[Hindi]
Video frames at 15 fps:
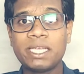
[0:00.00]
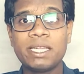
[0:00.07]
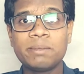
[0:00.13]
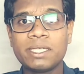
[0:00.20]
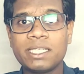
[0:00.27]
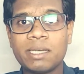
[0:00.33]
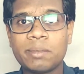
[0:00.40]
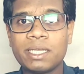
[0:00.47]
पहले
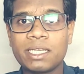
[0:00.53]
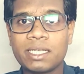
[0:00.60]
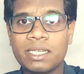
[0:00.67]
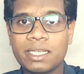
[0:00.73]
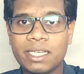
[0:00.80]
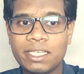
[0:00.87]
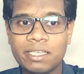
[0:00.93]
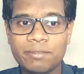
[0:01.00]
अपडेट यहाँ पर
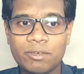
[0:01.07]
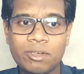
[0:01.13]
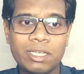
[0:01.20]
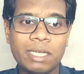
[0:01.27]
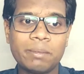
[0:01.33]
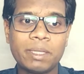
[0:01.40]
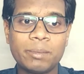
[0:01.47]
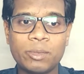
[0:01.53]
निकल कर ये वो है
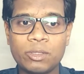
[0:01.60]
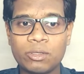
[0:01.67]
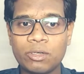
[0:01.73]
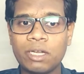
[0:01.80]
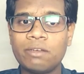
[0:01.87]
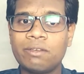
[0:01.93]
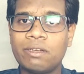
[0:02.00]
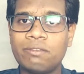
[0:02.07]
यहाँ पर
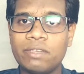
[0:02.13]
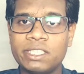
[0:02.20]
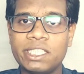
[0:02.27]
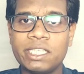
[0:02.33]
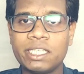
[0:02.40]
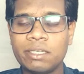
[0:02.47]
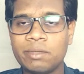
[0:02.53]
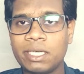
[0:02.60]
वोटोरा वन
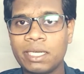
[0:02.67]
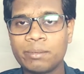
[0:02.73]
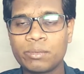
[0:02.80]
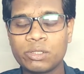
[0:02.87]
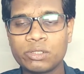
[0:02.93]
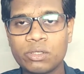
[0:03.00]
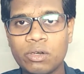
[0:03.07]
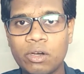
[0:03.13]
विजन के बारे में
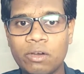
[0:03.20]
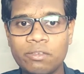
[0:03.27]
दोस्तों